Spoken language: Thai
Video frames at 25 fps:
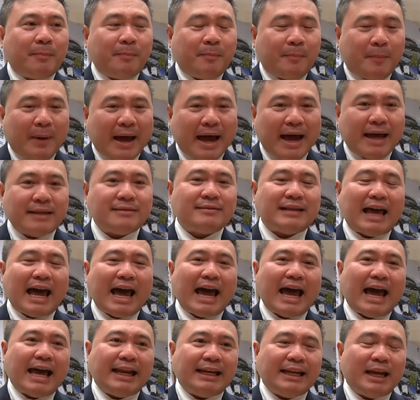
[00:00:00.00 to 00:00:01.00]
ภาษา
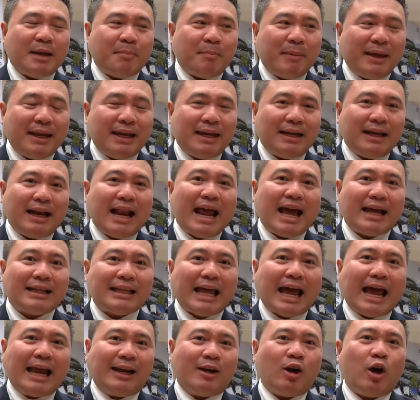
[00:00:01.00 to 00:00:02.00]
เนี่ยเป็นราก
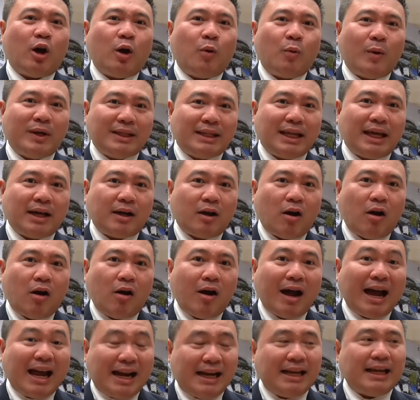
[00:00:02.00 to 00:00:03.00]
ฐานของวัฒนขอ
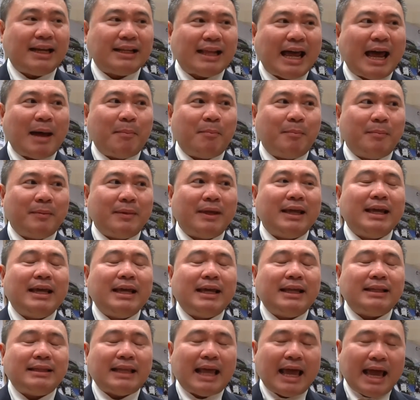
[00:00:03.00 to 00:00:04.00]
งอารยธรรม
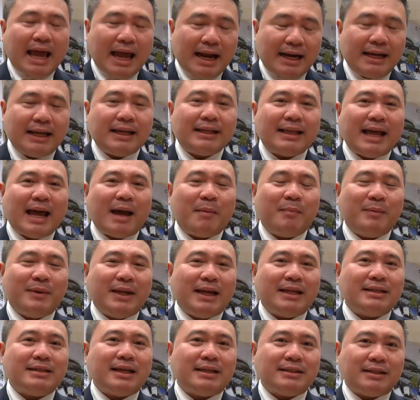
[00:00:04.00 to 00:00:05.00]
แต่อารยธรรม
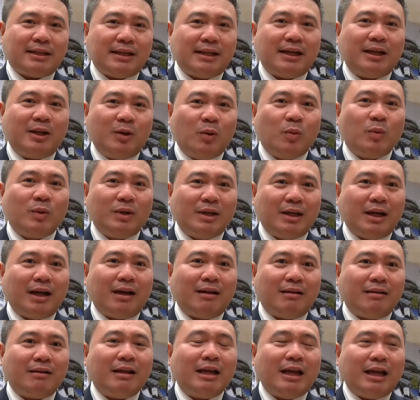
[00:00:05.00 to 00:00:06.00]
เนี่ยจะเจริญรุ่งเรือง
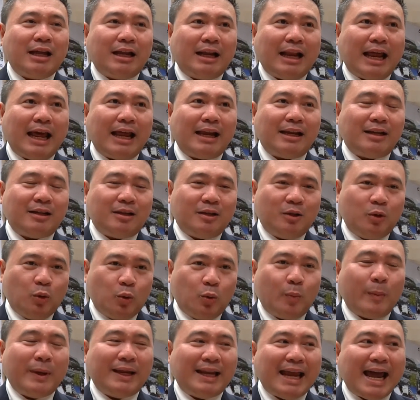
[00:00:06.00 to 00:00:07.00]
และอ
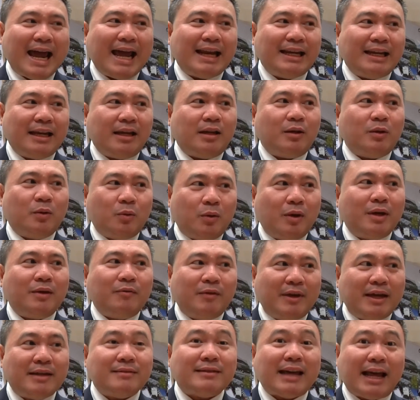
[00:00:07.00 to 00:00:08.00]
ยู่ไปได้เนี่ยด้วย
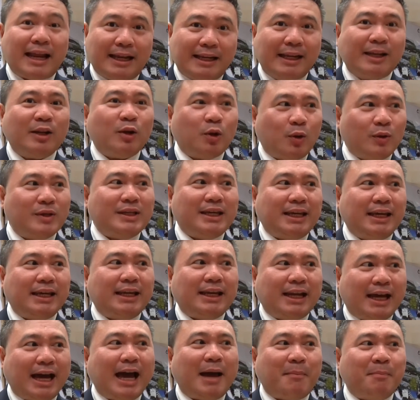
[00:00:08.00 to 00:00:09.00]
วิทยาศาสตร์และเทคโนโลยี
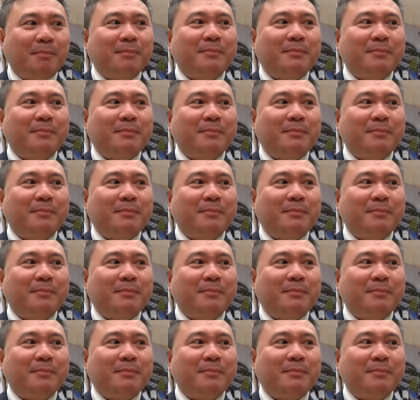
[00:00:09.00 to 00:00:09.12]
นะครับ